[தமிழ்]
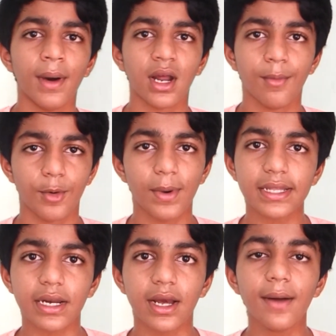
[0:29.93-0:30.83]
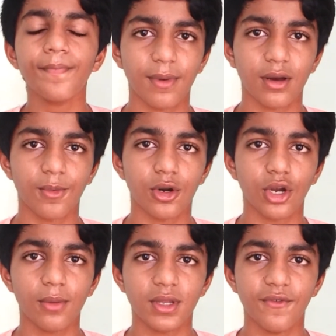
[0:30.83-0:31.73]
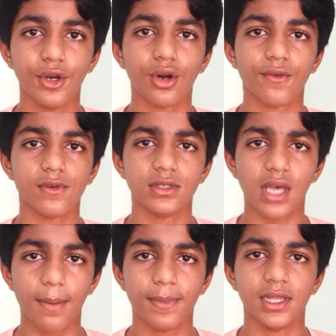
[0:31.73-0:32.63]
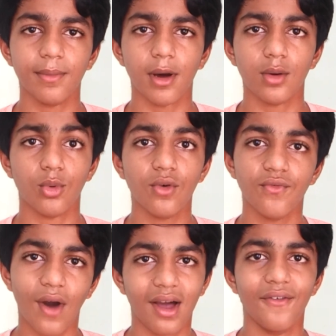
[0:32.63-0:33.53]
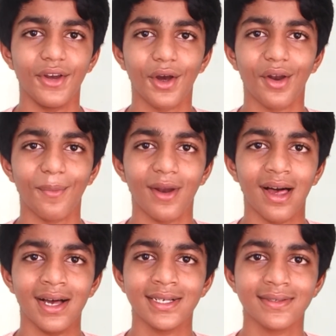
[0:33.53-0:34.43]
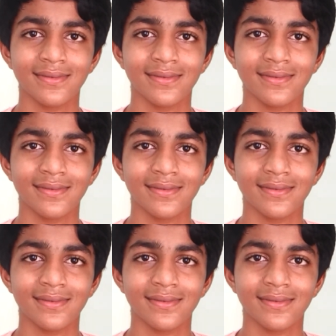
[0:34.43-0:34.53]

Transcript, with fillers: மறக்காம போய் பார்த்துருங்க பார்க்க போறோம் டாப் த்ரீ வீடியோ கான்ஃபரன்ஸ் ஆப் பத்தியும் பார்க்க போகிறோம் வாங்க வீடியோக்குள்ள போகலாம்